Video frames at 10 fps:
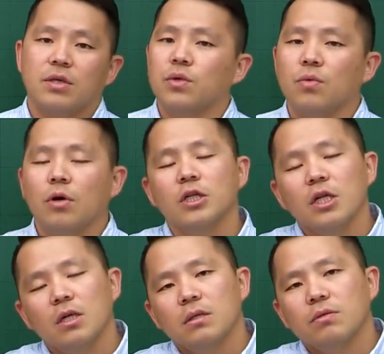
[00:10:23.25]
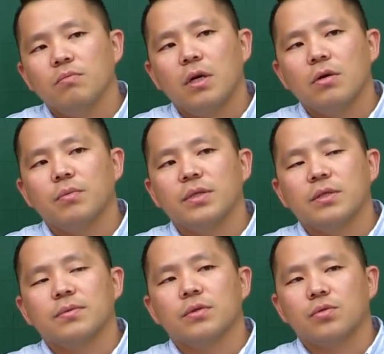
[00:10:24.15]
이 용어 순발력과
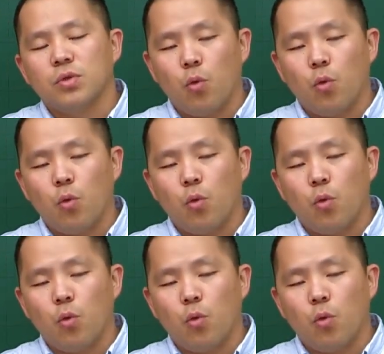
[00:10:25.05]
민첩성 좀